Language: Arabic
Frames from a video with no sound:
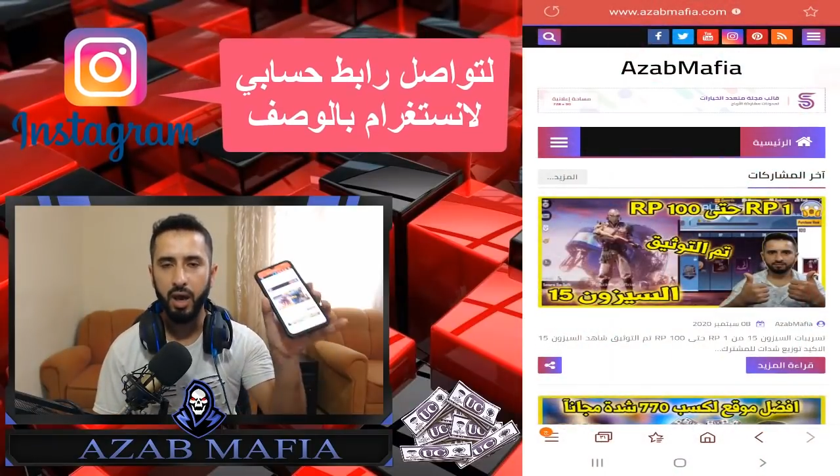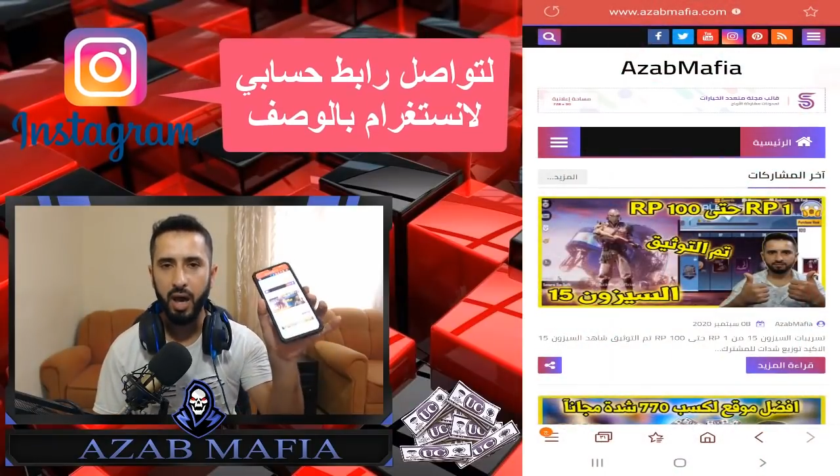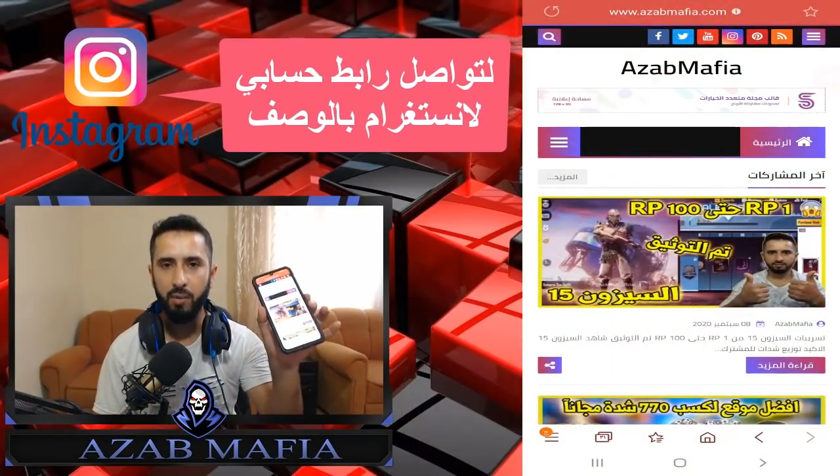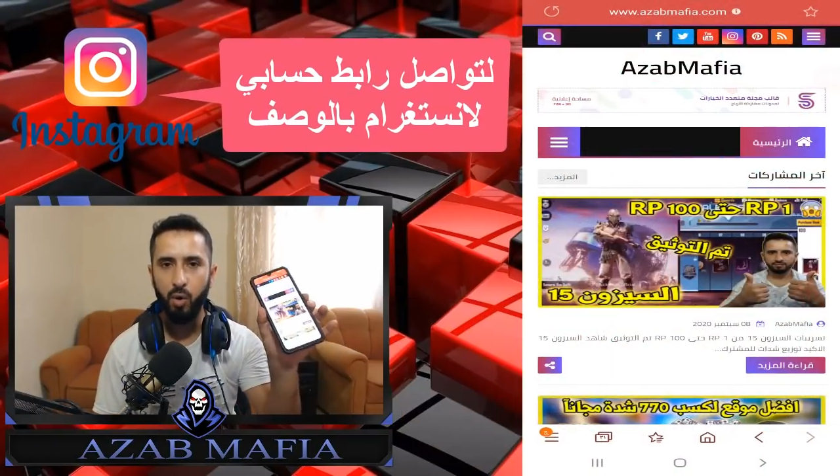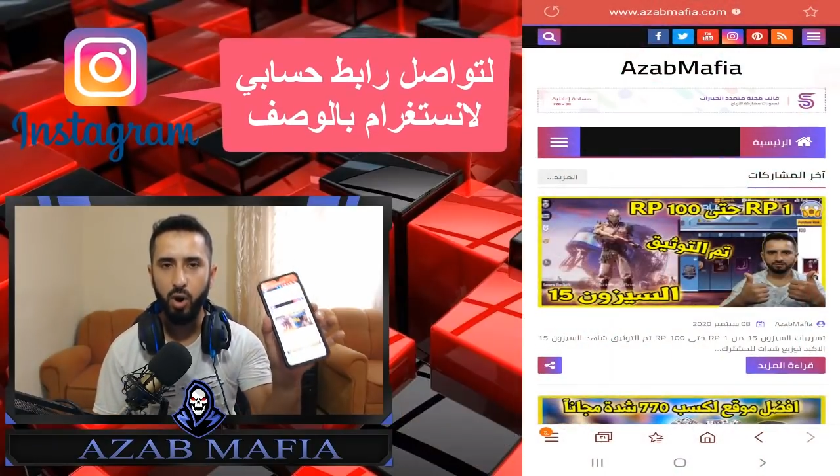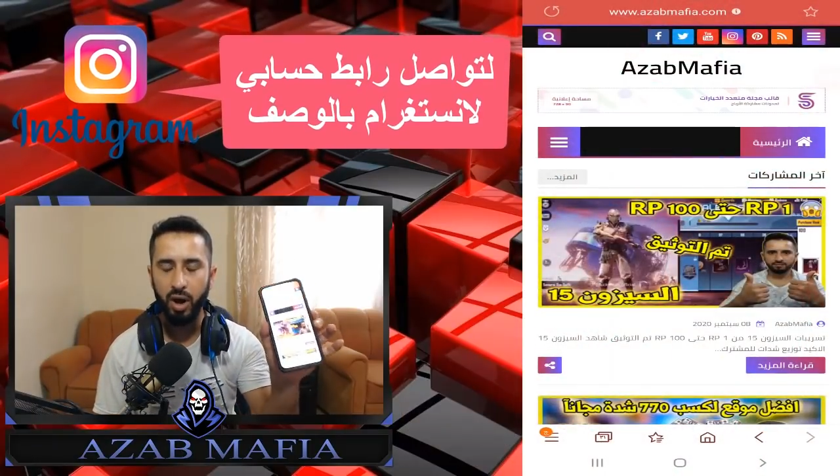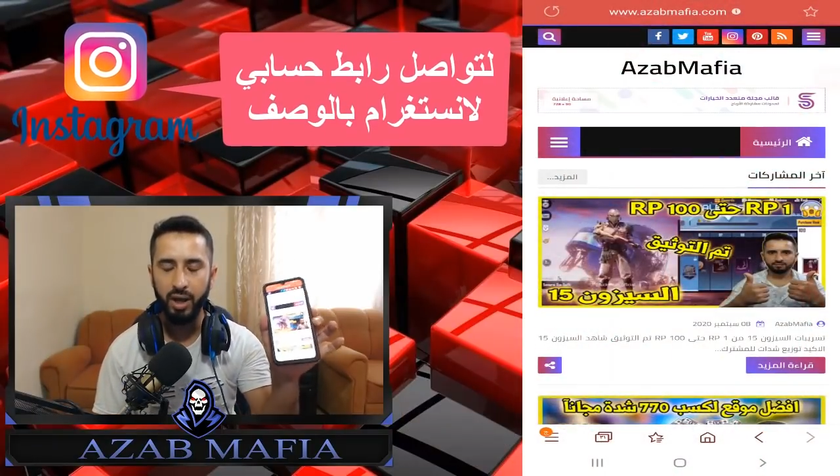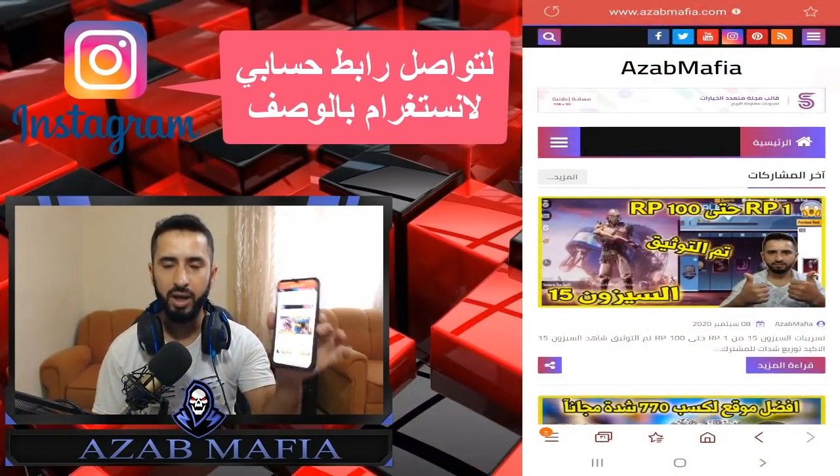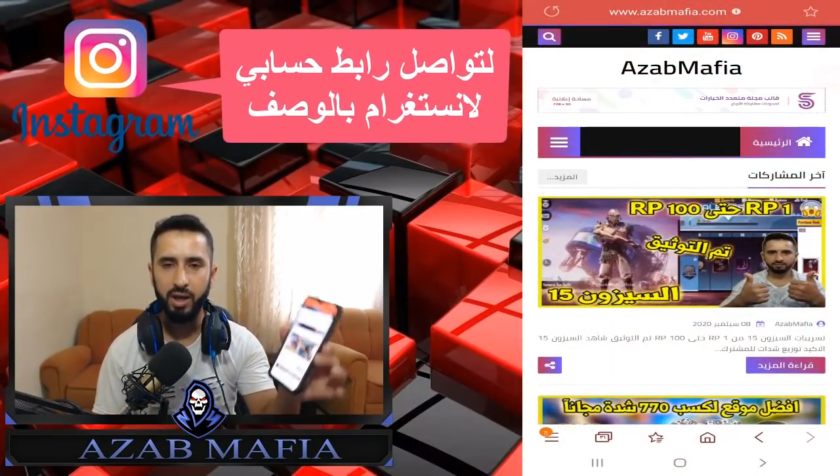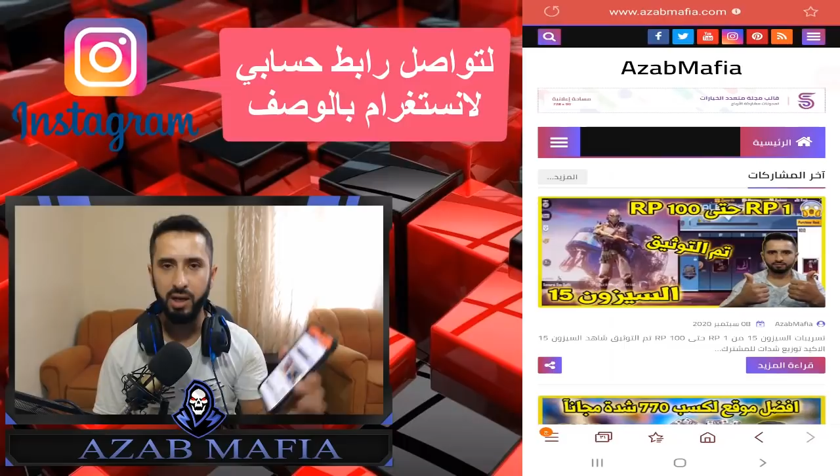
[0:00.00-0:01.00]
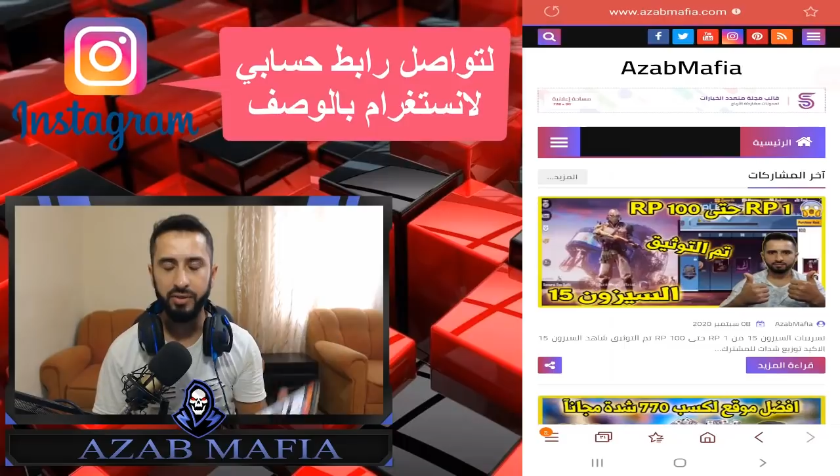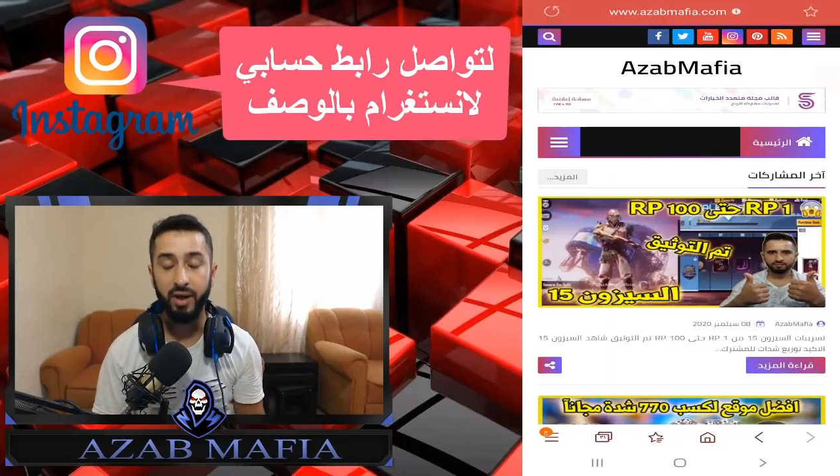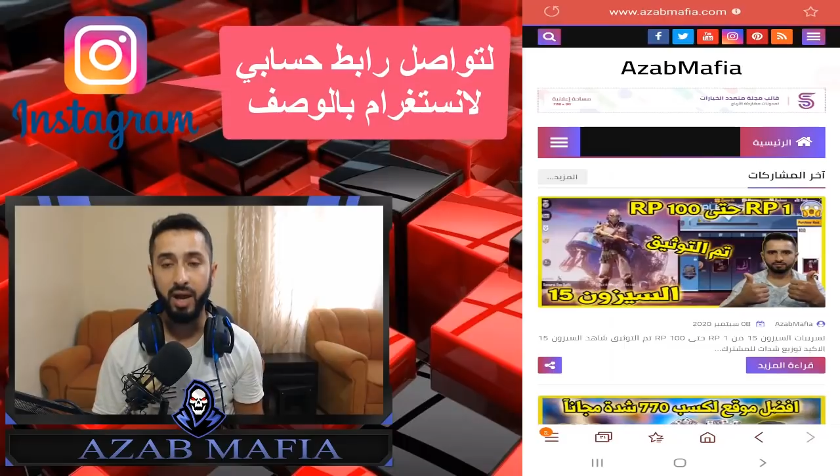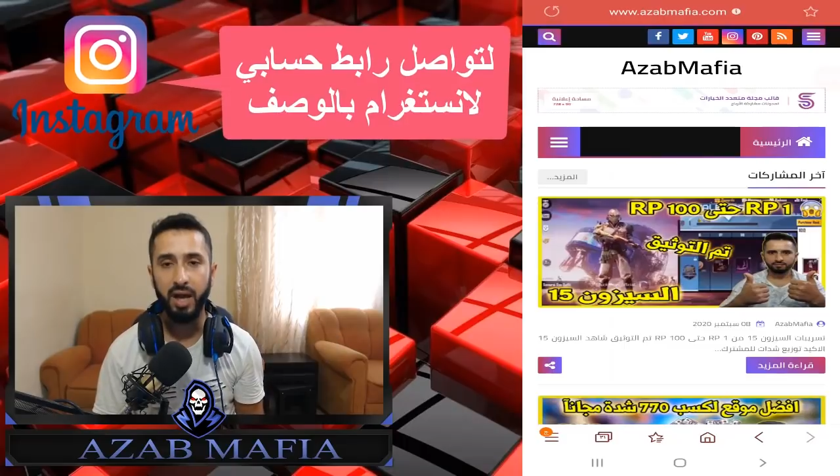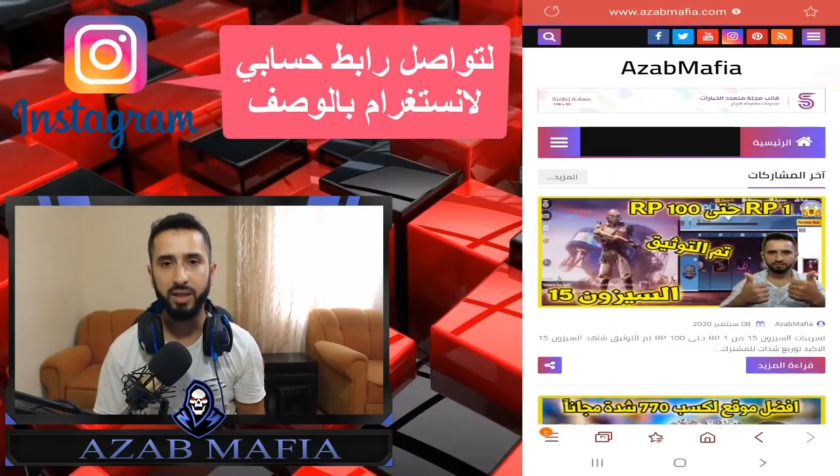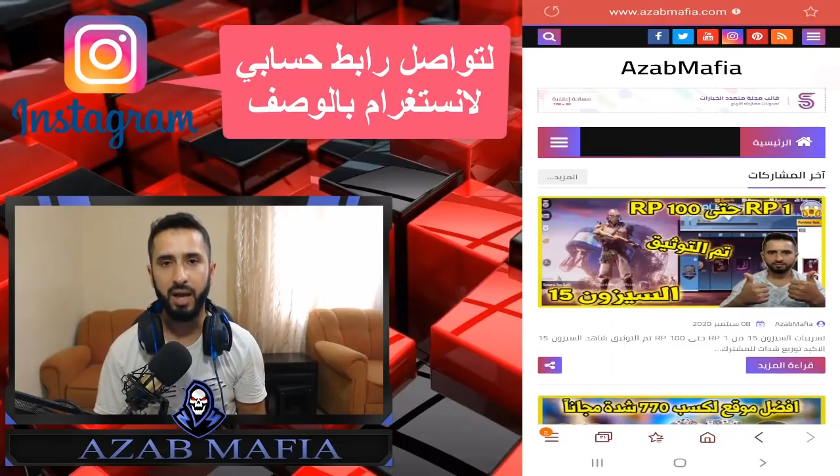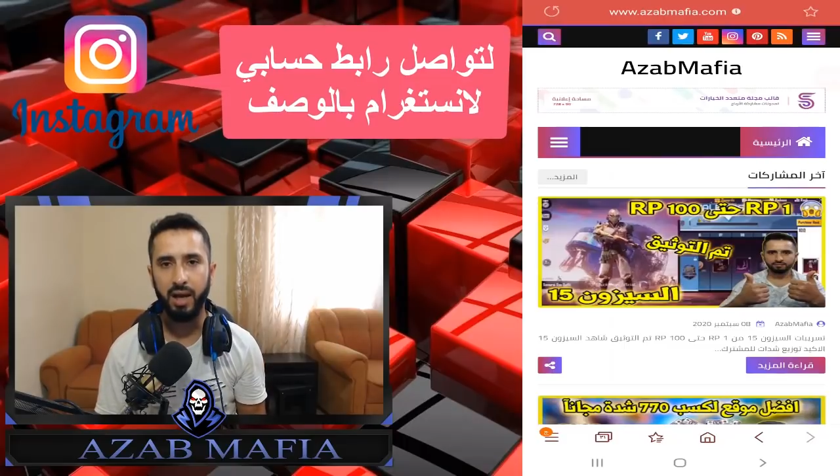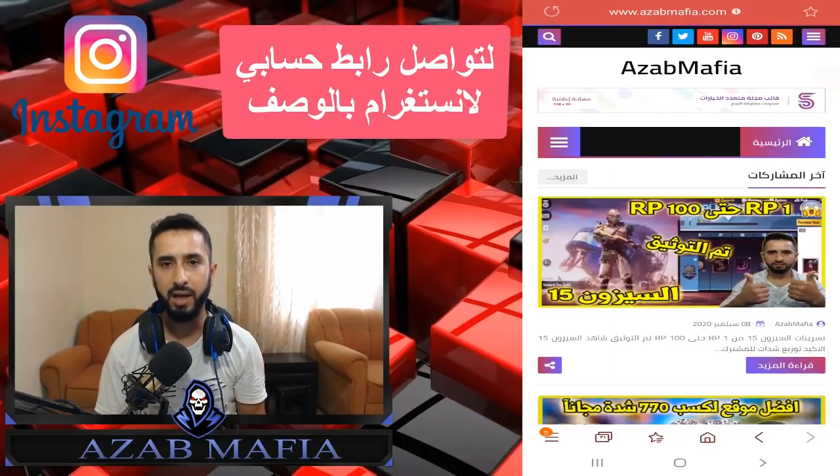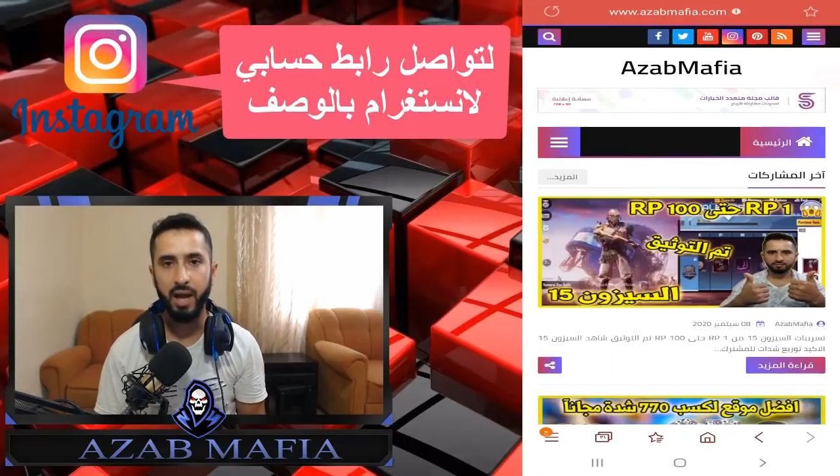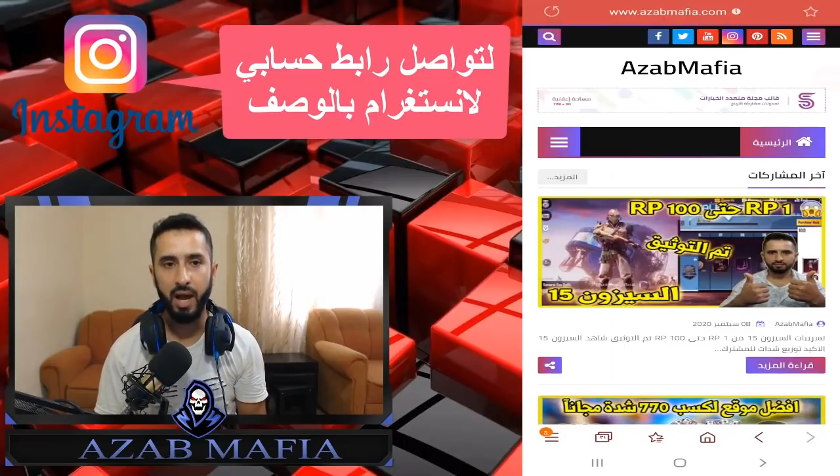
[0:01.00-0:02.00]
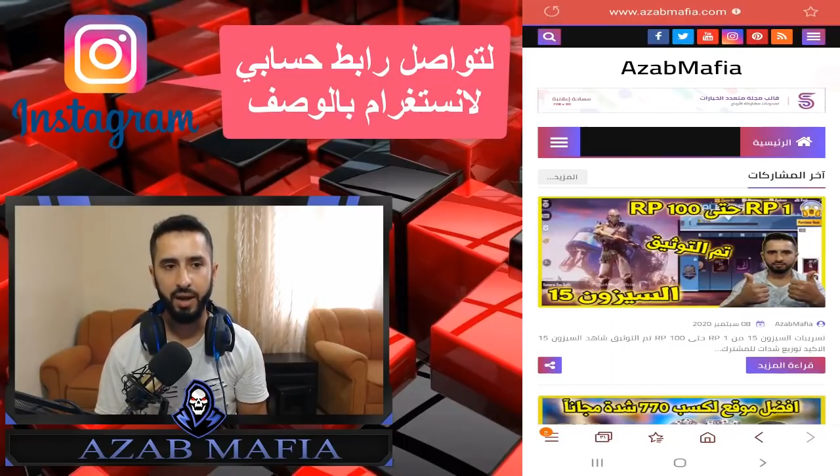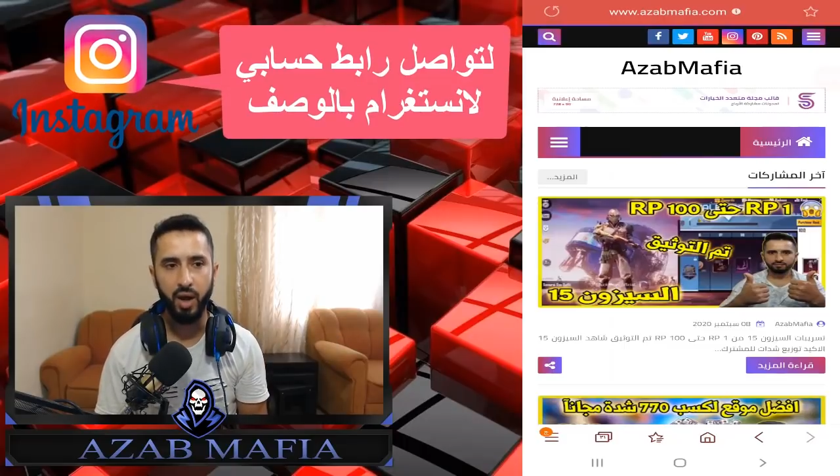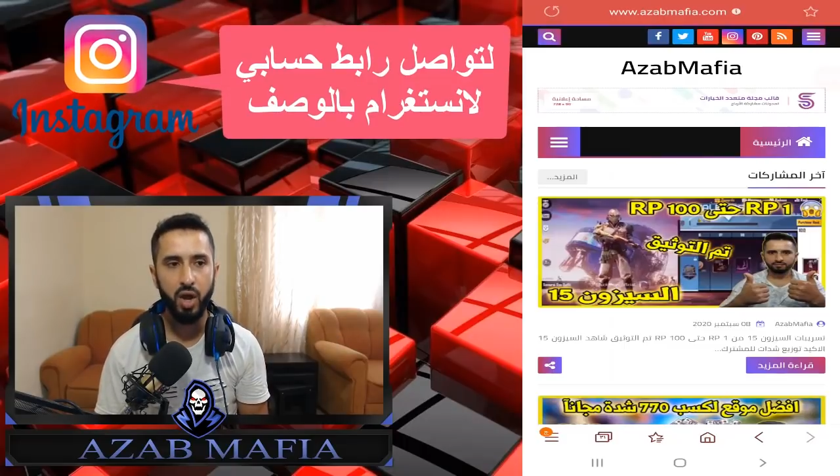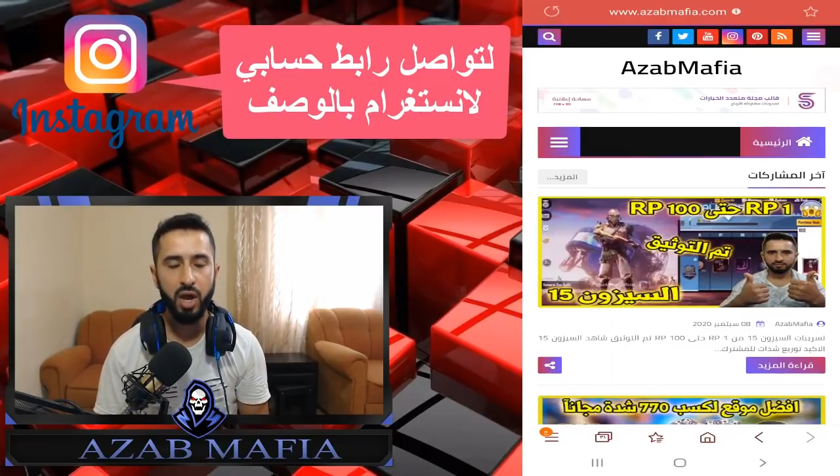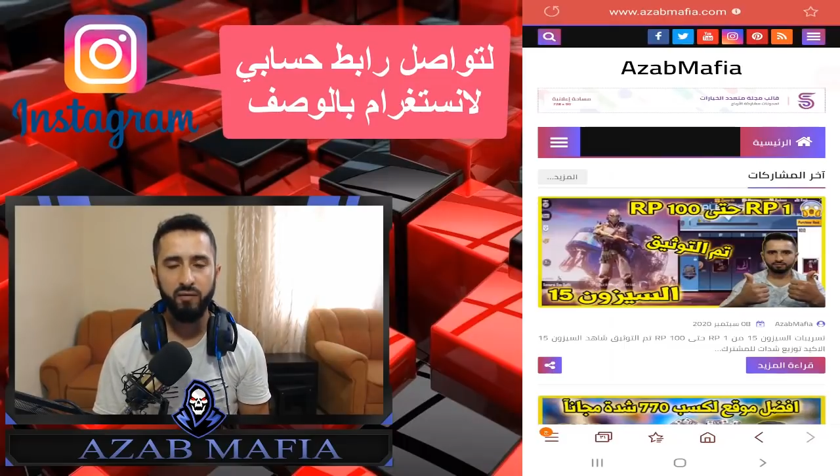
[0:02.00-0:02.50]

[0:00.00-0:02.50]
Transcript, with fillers: هالمواقع اللي طلعت عليها أنا